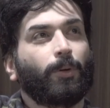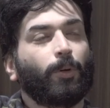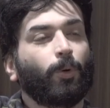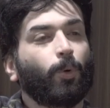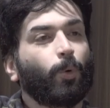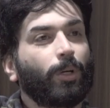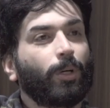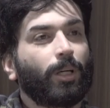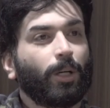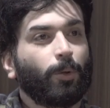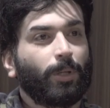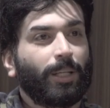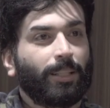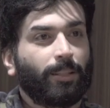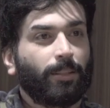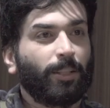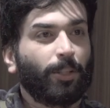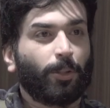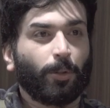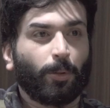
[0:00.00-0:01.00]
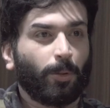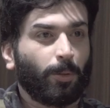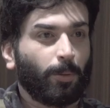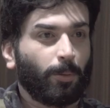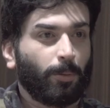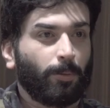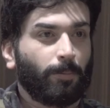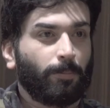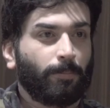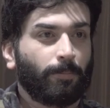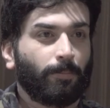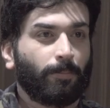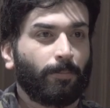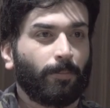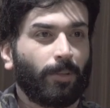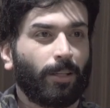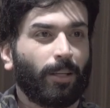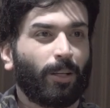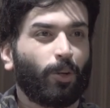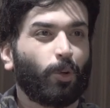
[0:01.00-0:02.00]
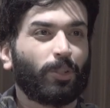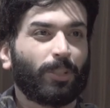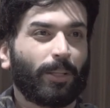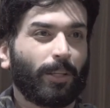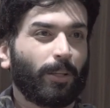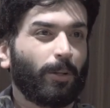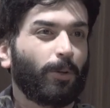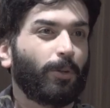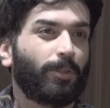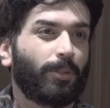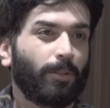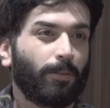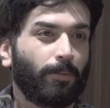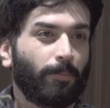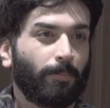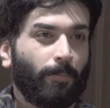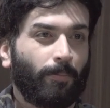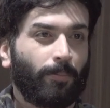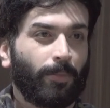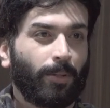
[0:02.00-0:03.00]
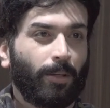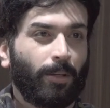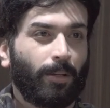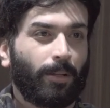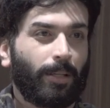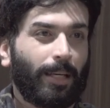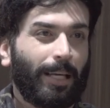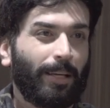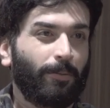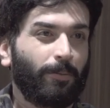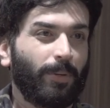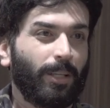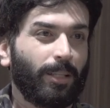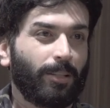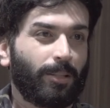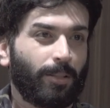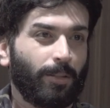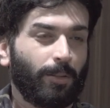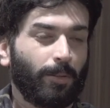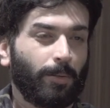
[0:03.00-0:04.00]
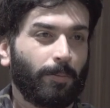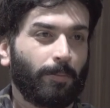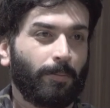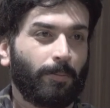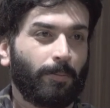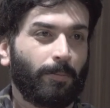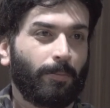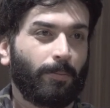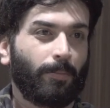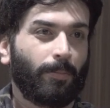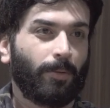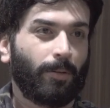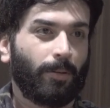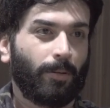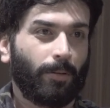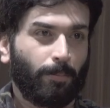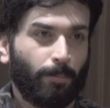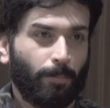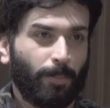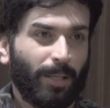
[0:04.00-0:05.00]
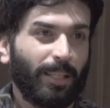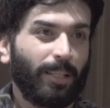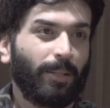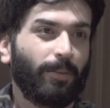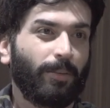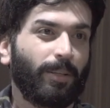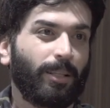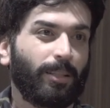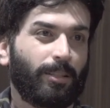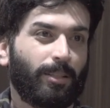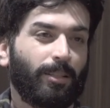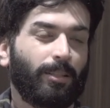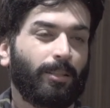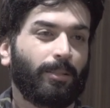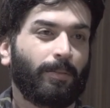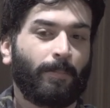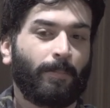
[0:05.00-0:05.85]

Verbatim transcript: నో డౌట్ అయితే తిట్టుకోరు అంటే అనవసరంగా వచ్చాం టైం వేస్ట్ మనీ వేస్ట్